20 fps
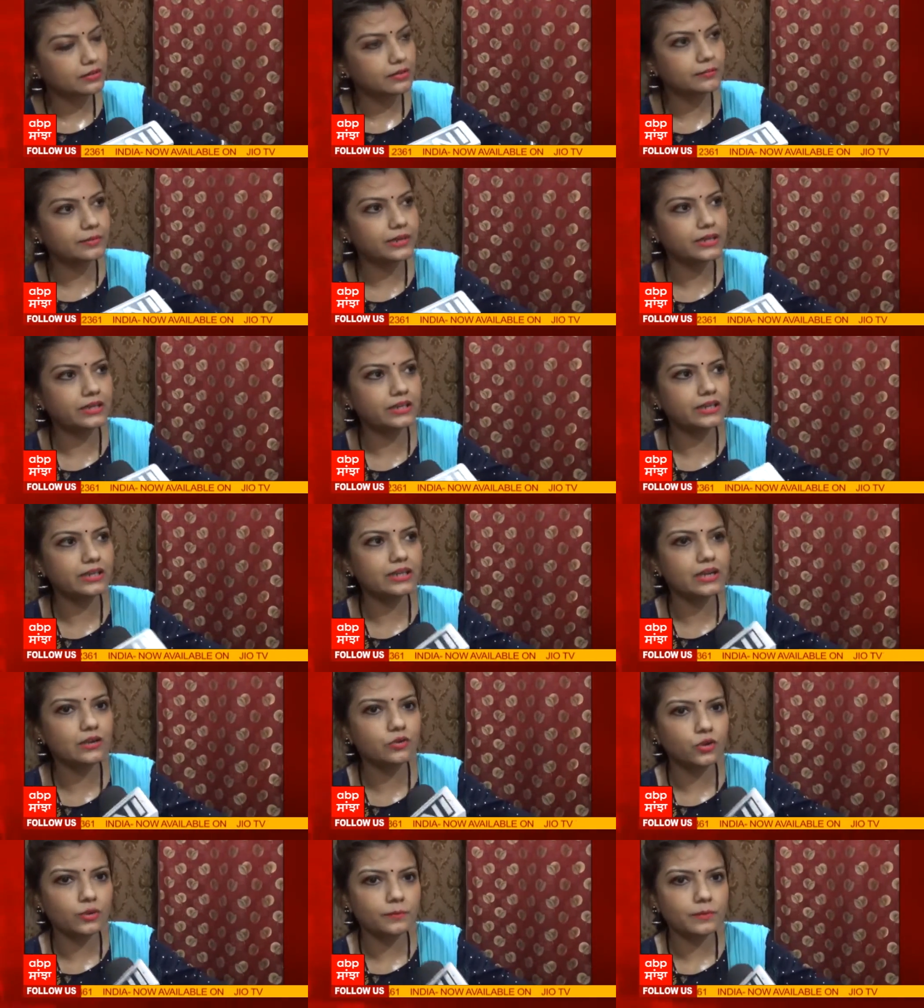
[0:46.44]
मट्टी
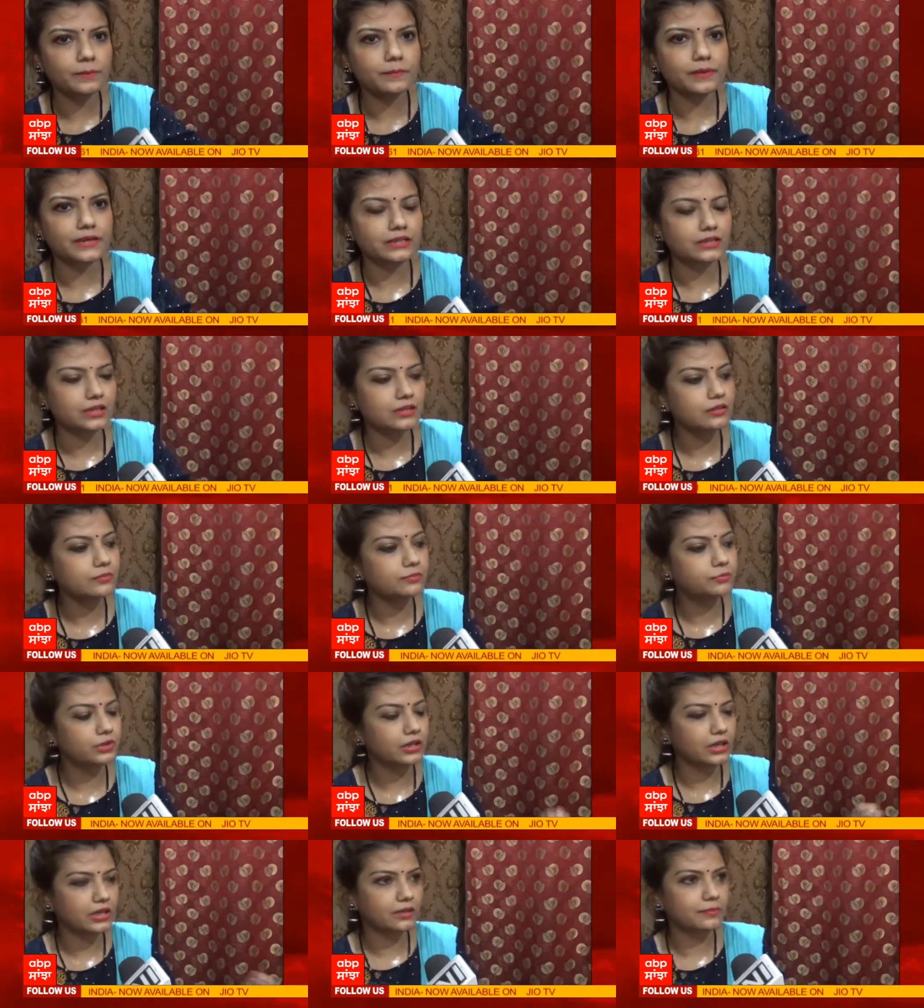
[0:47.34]
का कोई भी बर्तन
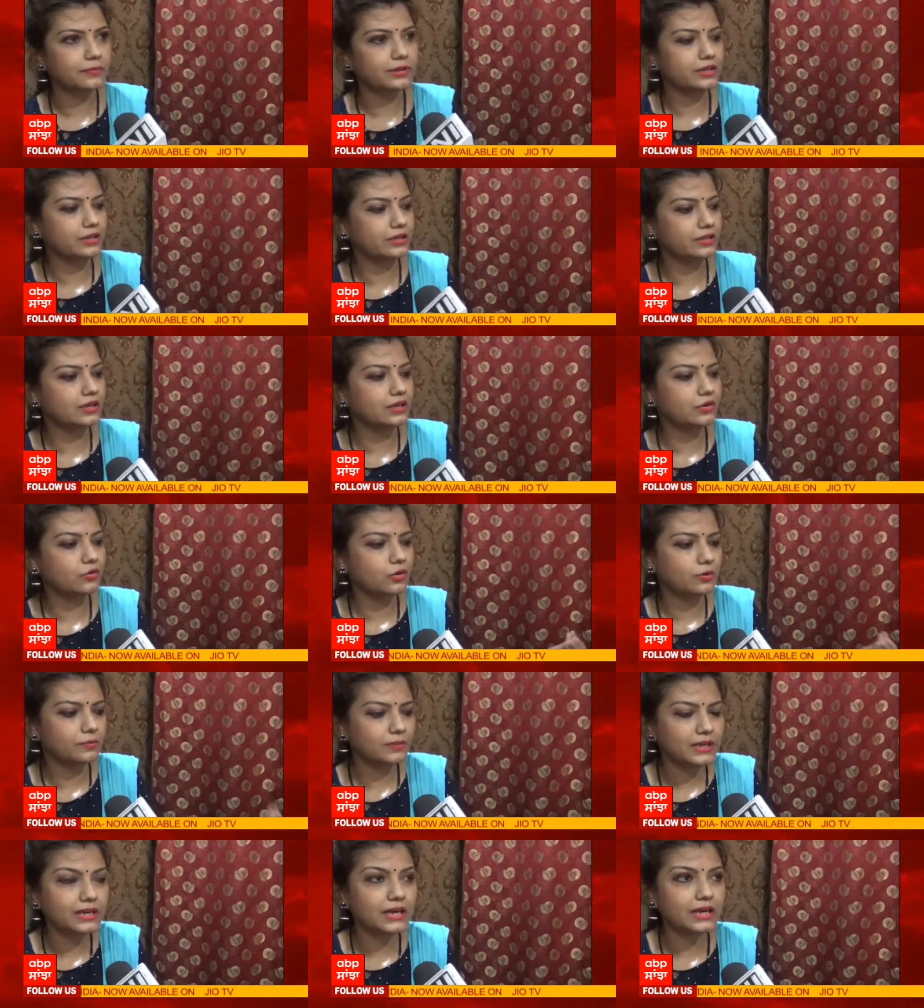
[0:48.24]
पुराने मट्टी का
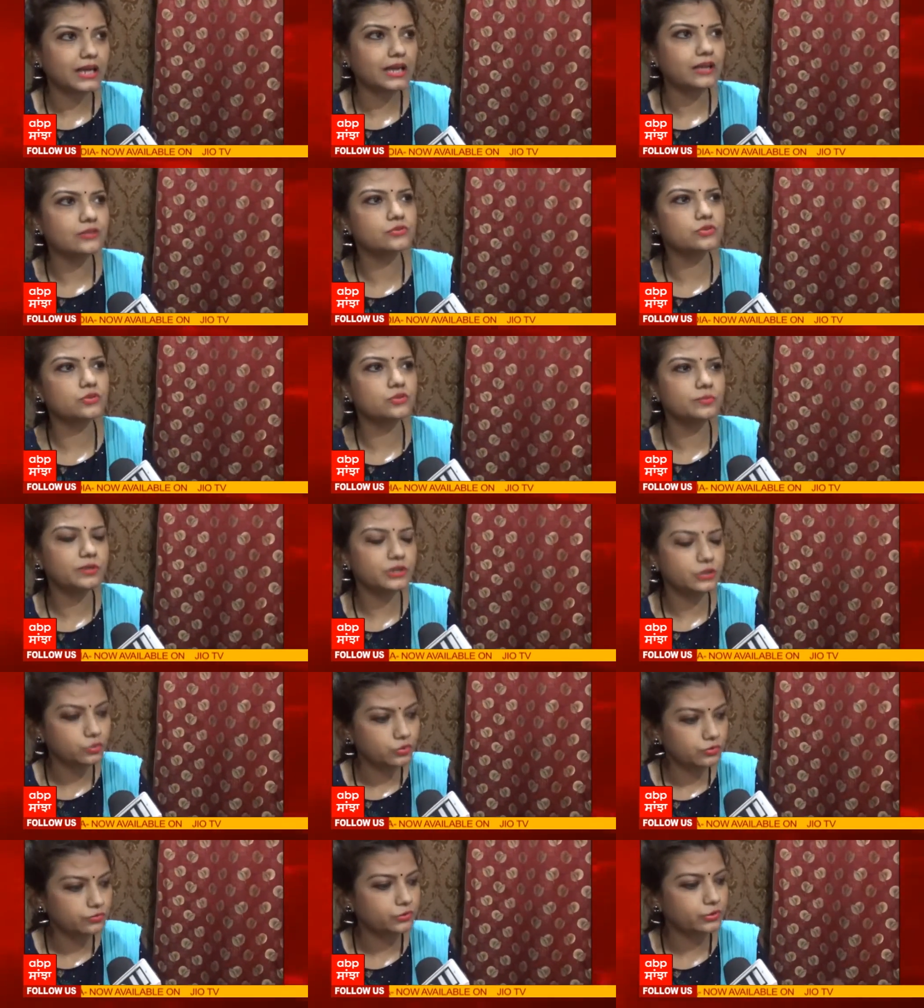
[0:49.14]
कोई भी घड़ा जो भी
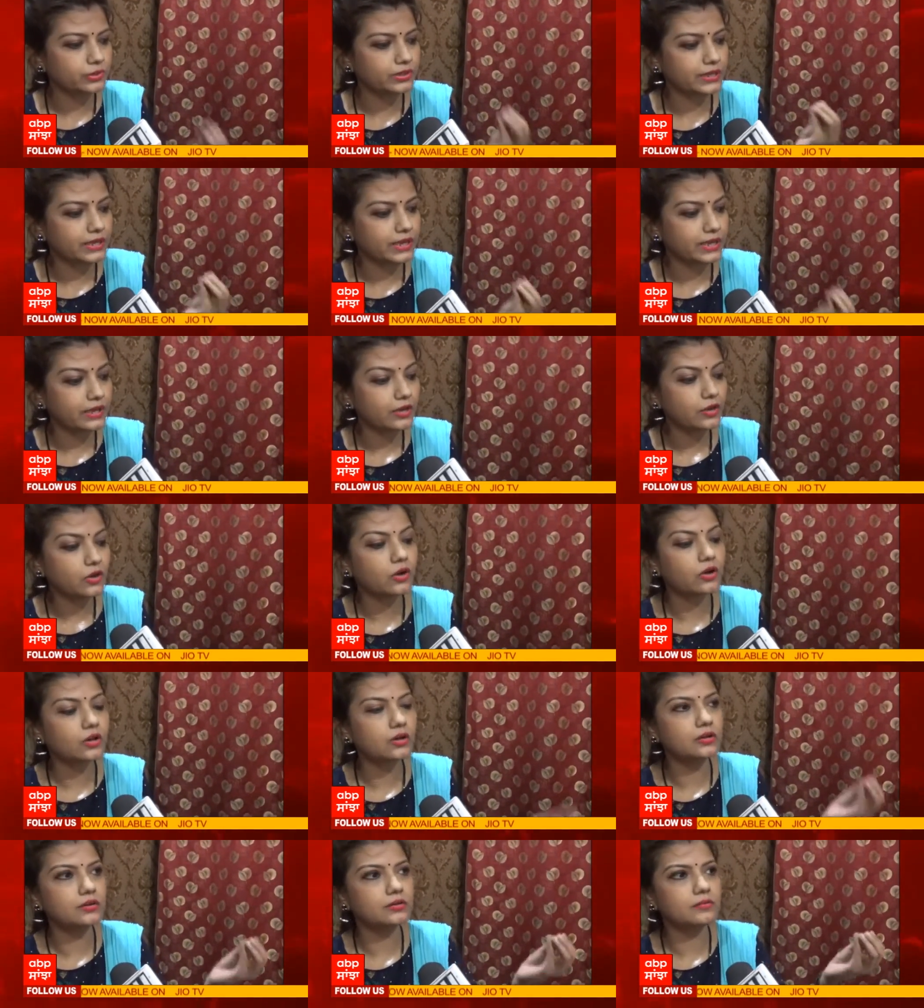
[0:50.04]
टूट फूट गया है
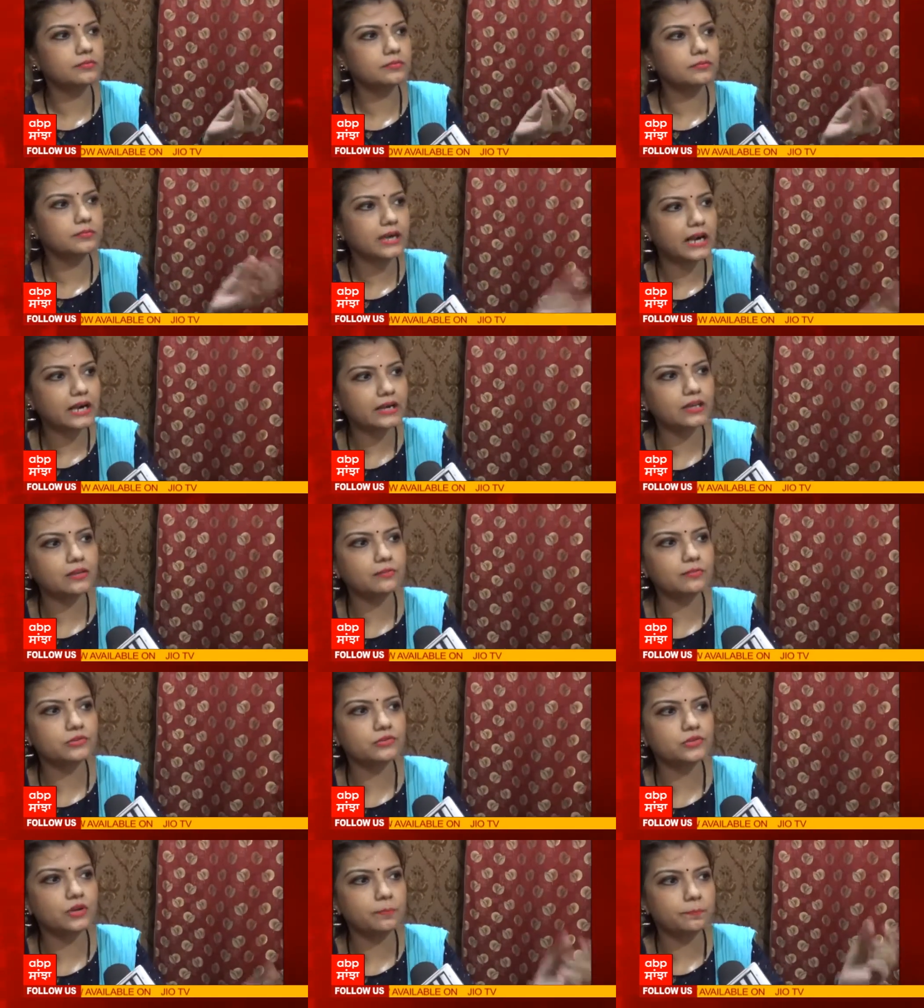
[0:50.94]
और गार्डन
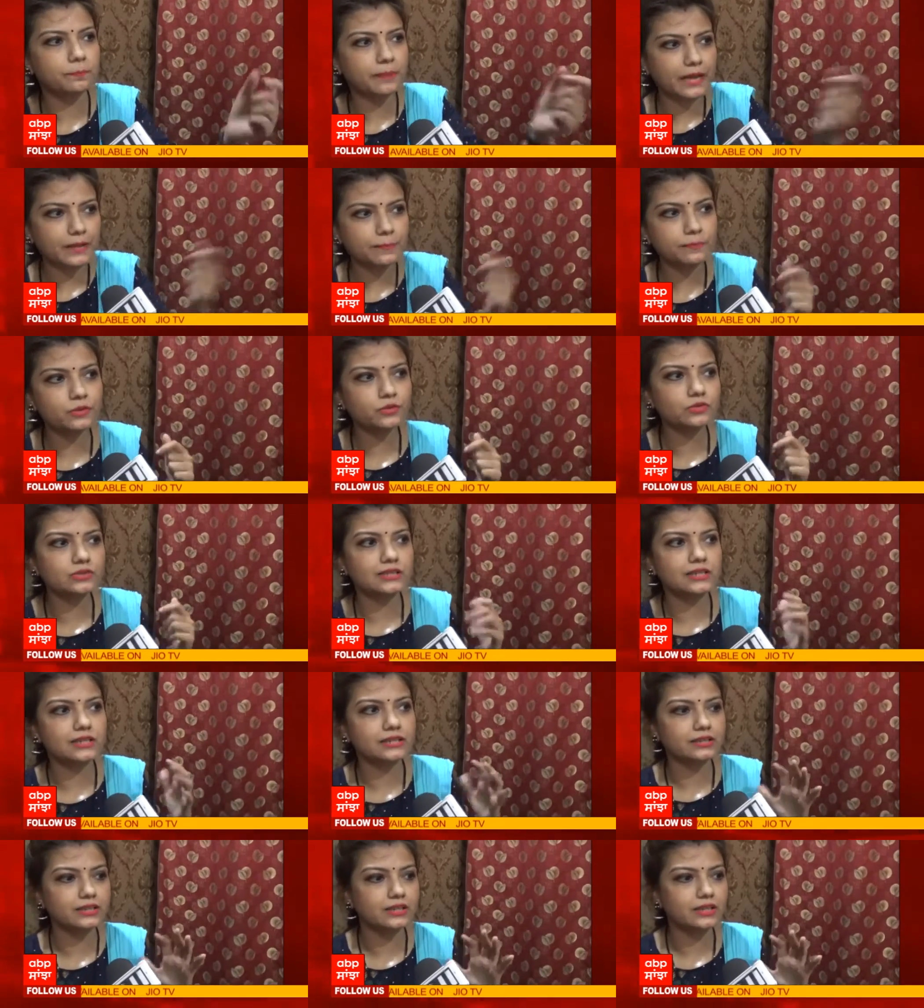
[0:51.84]
में जो हम पाइप यूज़
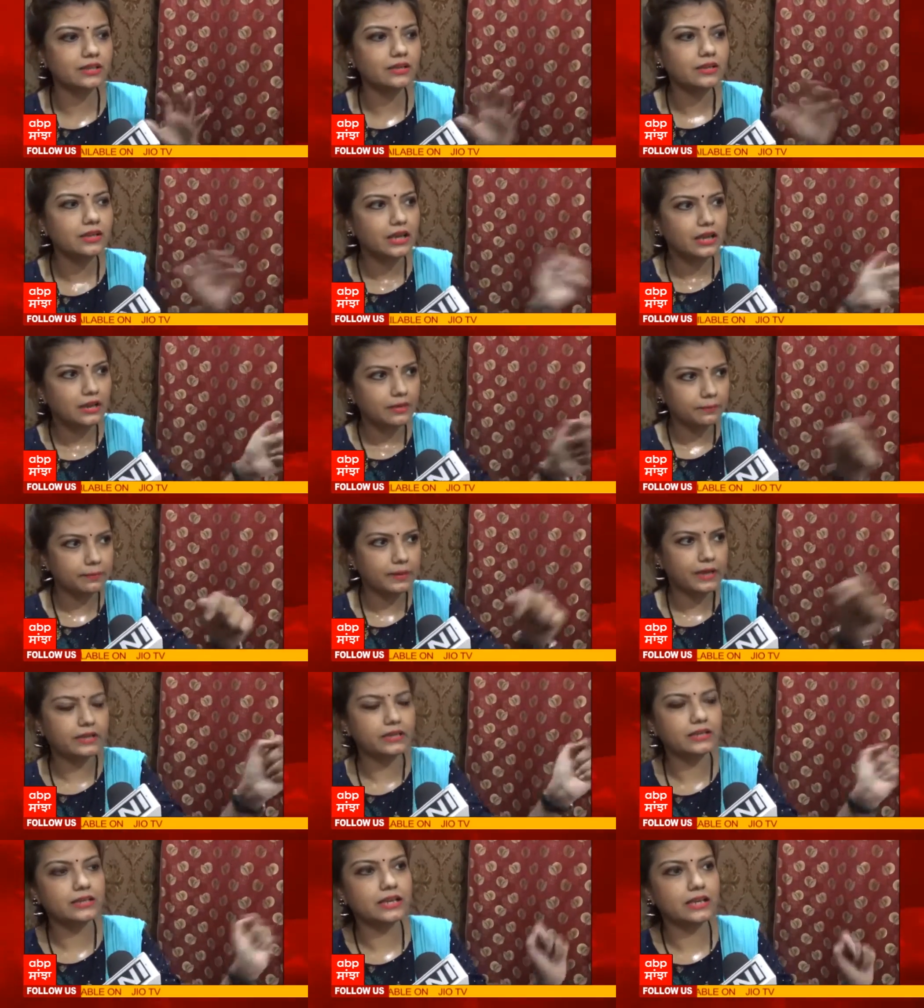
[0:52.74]
करते हैं
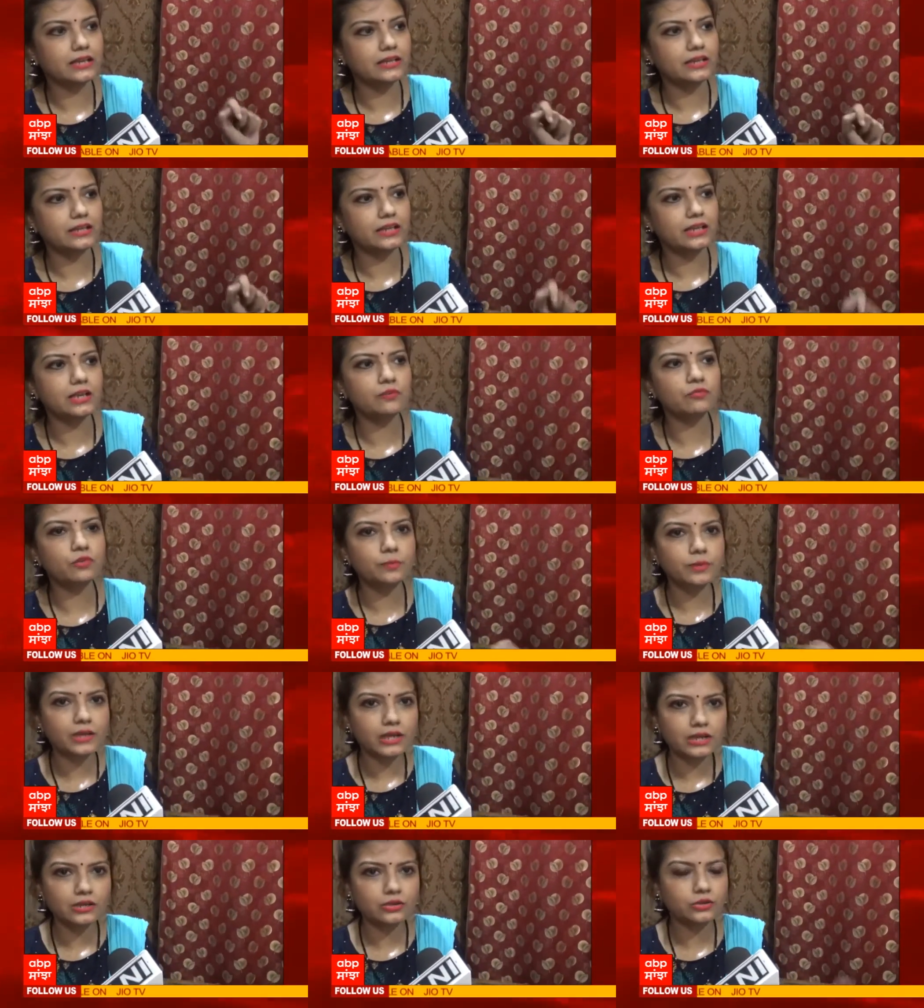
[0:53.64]
पानी डालने के लिए वो
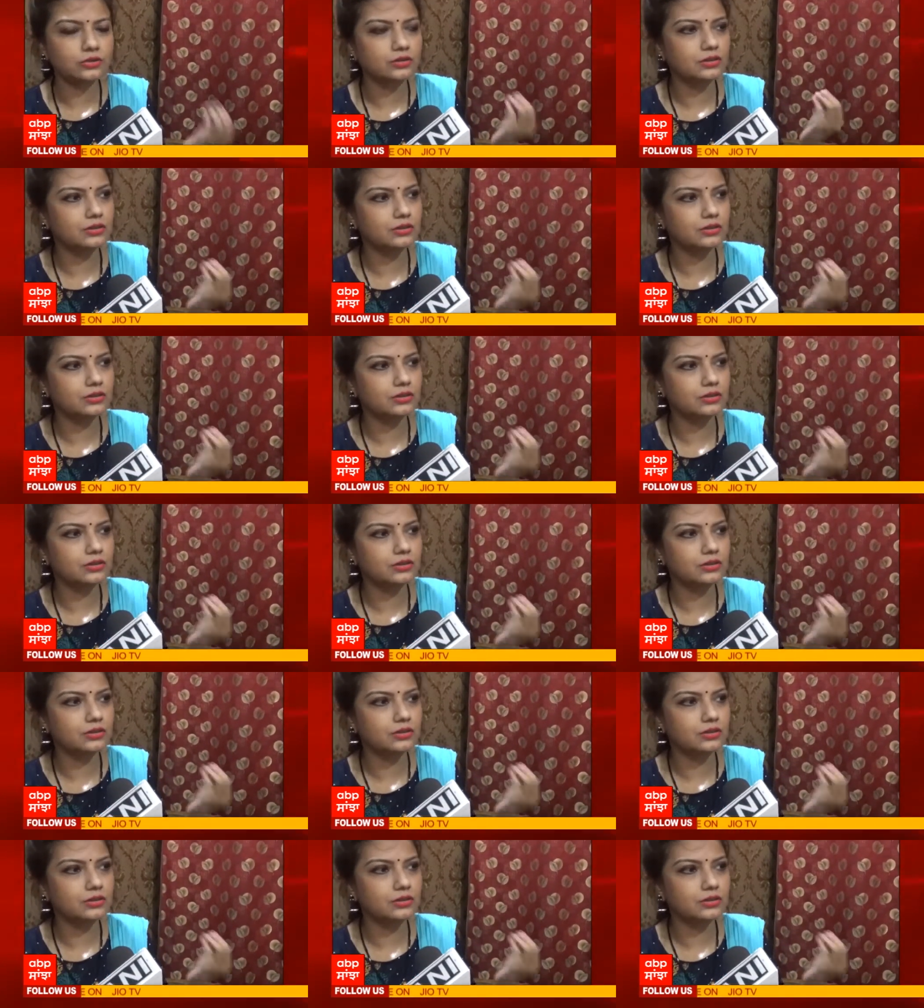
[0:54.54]
भी अगर